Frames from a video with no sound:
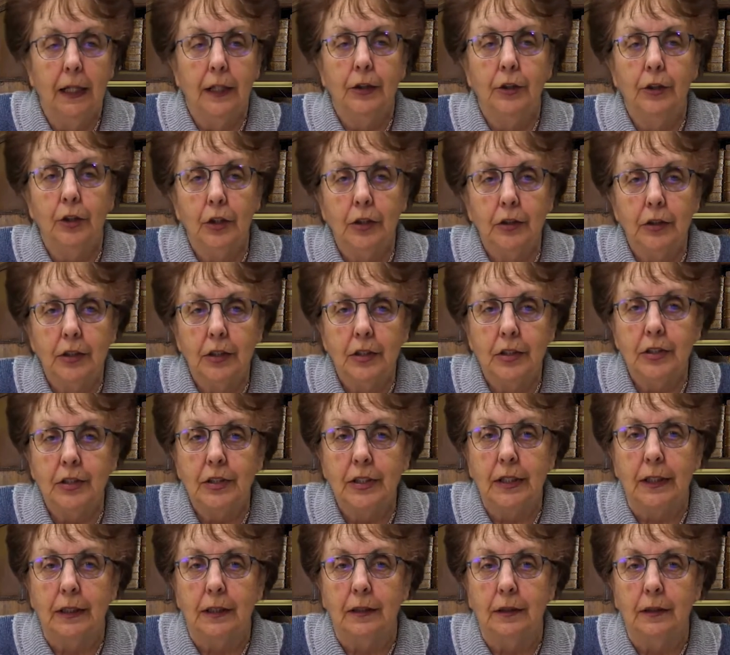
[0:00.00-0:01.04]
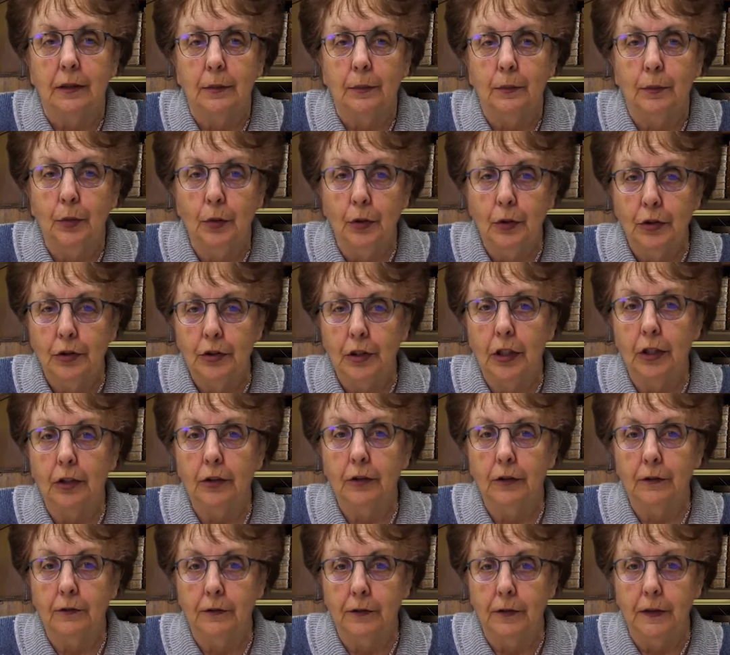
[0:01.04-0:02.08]
Notre sang, pulseur
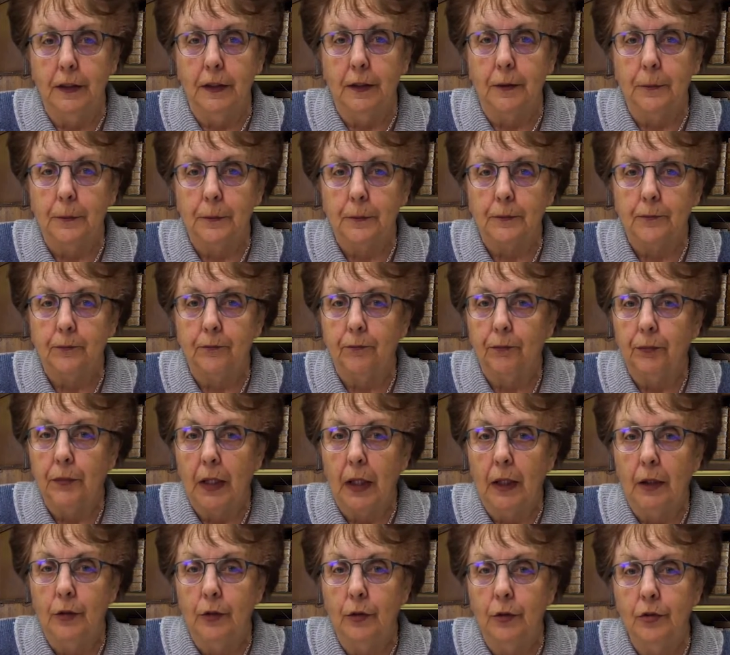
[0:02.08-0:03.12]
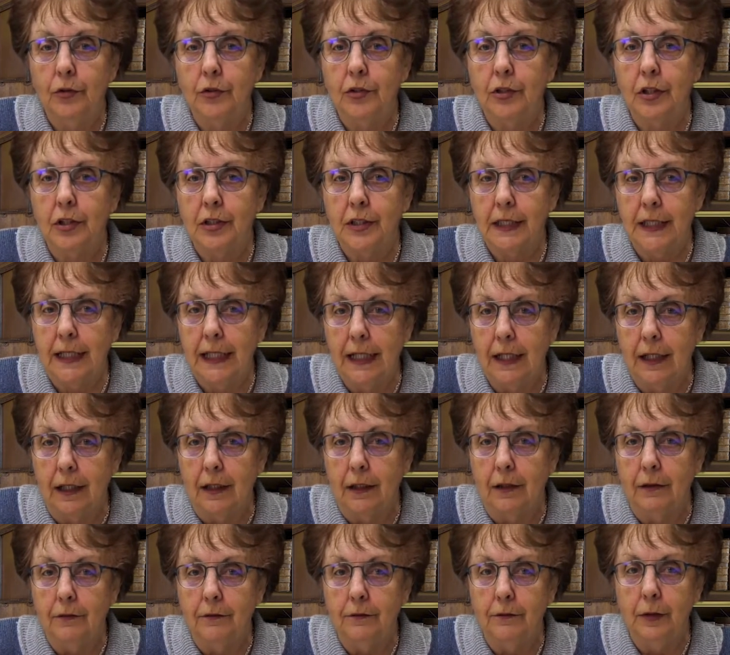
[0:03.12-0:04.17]
de vie, nos
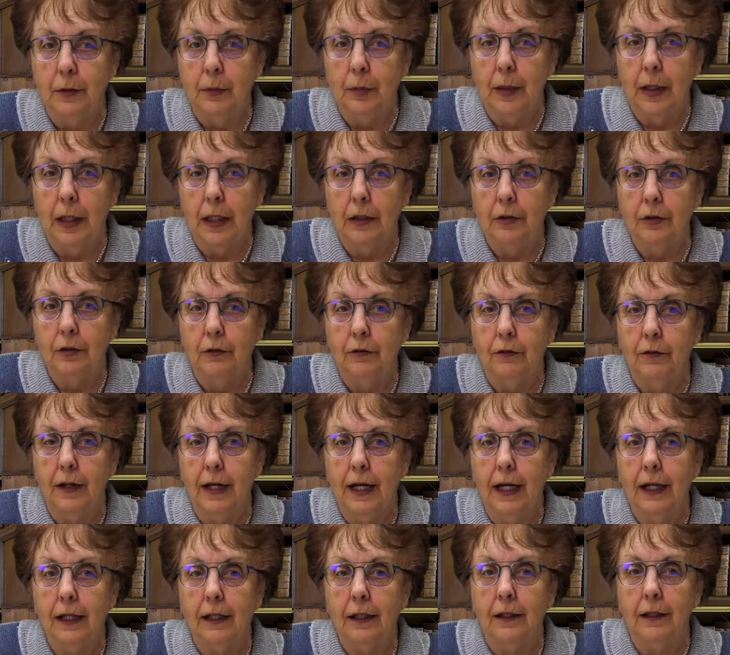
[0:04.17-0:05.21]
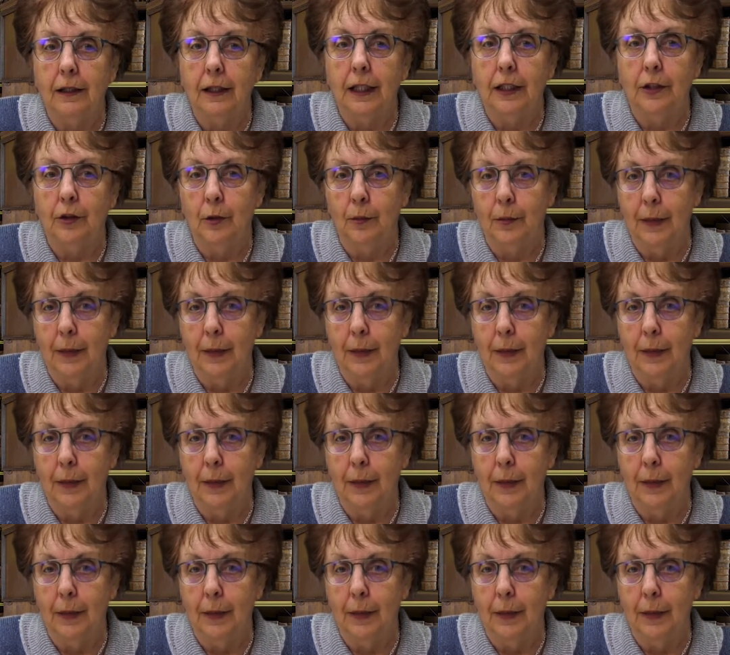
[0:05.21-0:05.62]
océans, vibrants de vagues et de